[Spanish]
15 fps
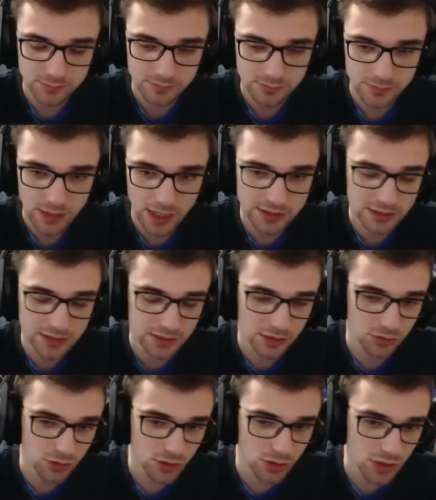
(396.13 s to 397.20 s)
En el siguiente
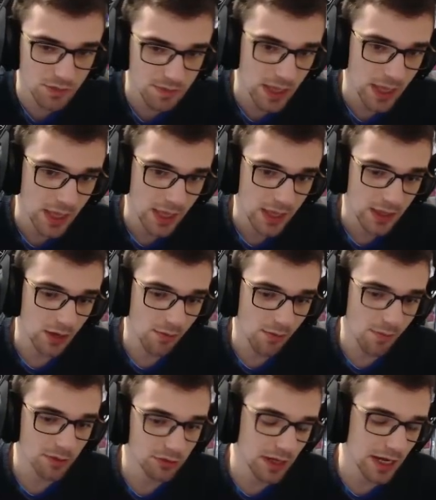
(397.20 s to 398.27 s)
turno. Y aunque me
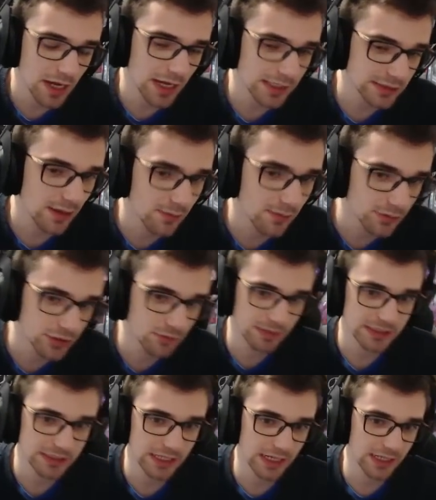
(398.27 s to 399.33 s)
mete una carta, vamos a
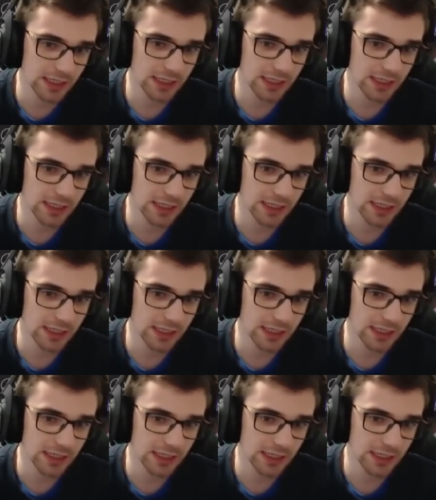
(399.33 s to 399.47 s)
empatar aquí y